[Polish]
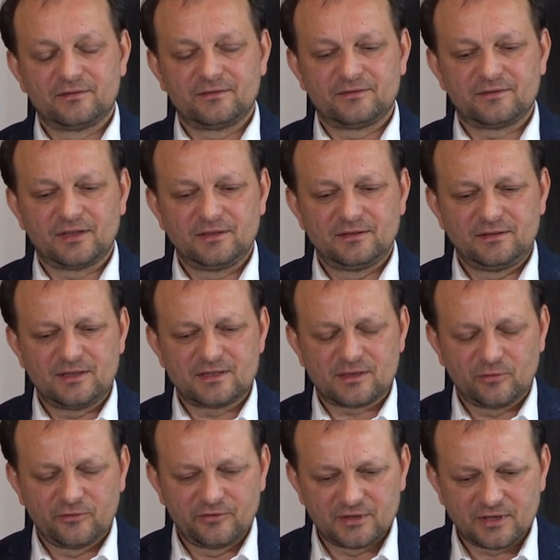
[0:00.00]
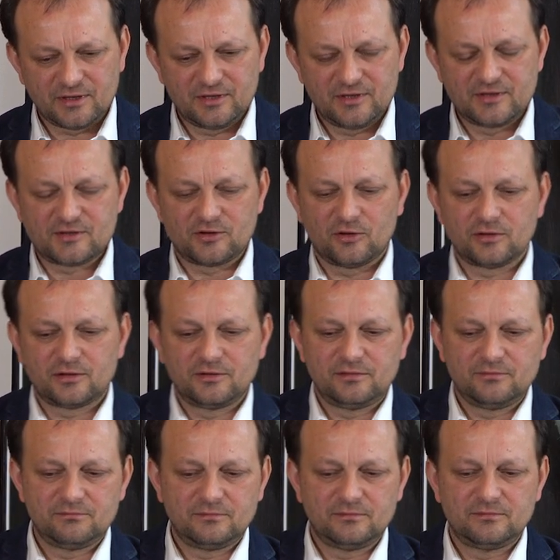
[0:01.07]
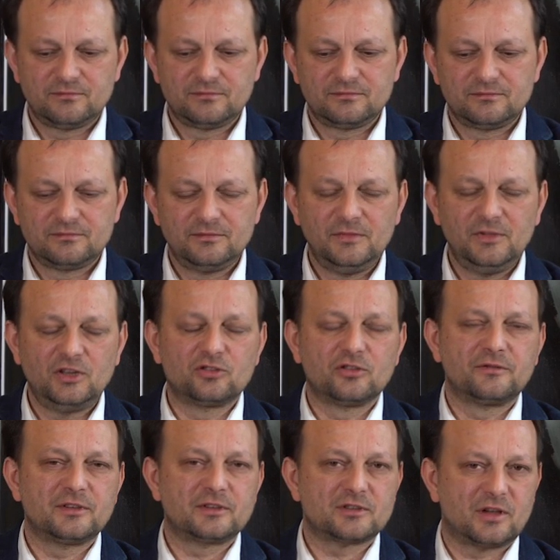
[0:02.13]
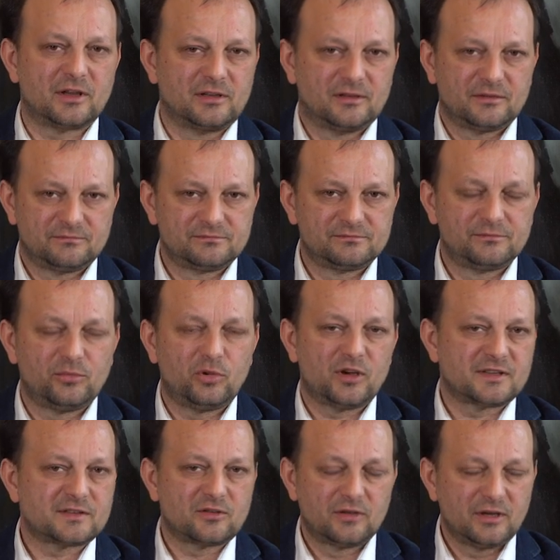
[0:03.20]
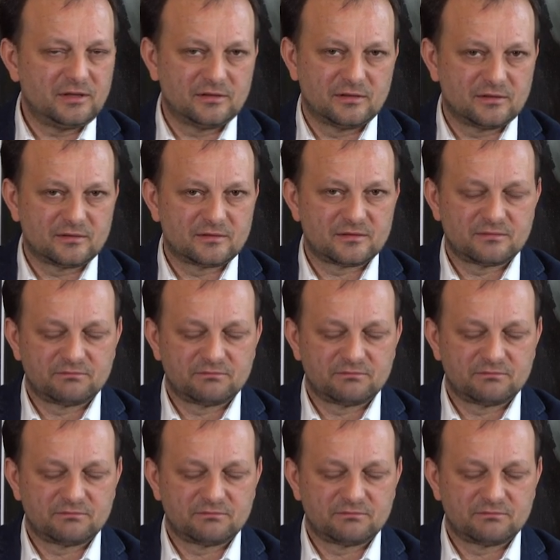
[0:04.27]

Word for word: w tej niesamowitej historii niedowierzania. Po raz kolejny to.